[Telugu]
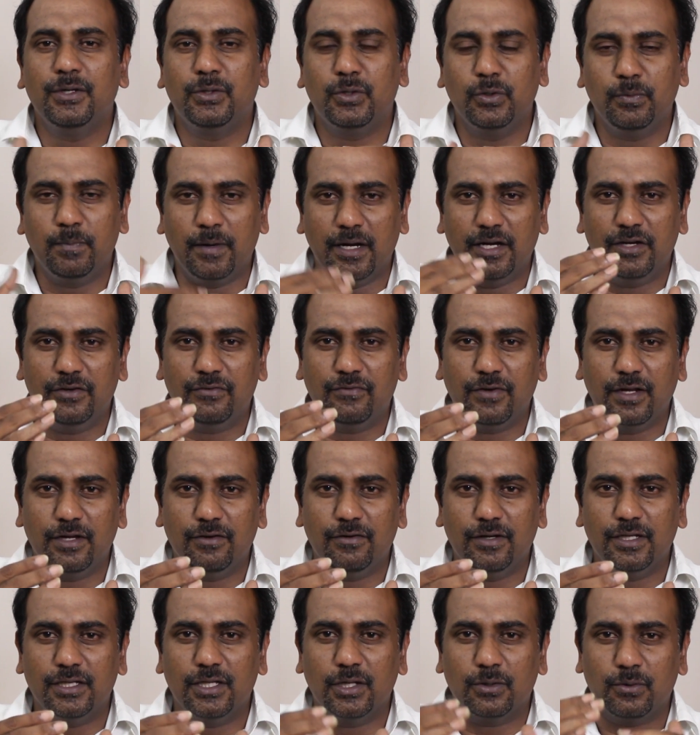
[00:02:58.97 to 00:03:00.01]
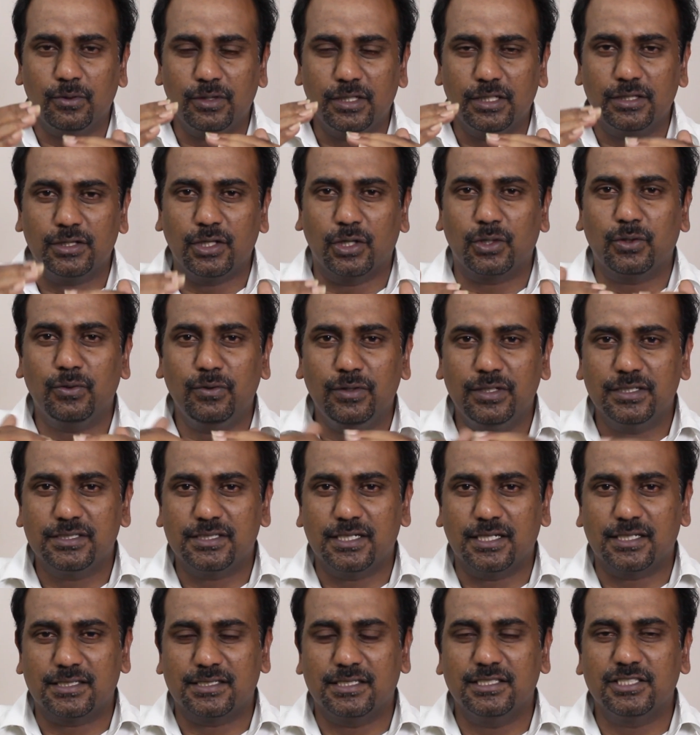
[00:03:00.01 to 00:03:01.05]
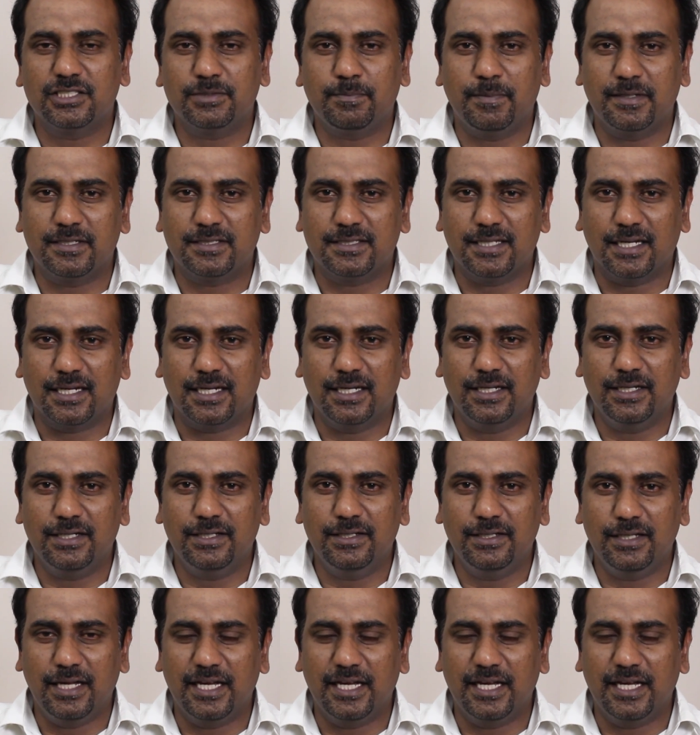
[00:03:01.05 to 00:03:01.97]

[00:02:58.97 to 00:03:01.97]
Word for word: టూ పాయింట్ ఫైవ్ అయితే కొద్దిగా తక్కువ ఇన్స్ట్రక్షన్స్ పర్ సెకండ్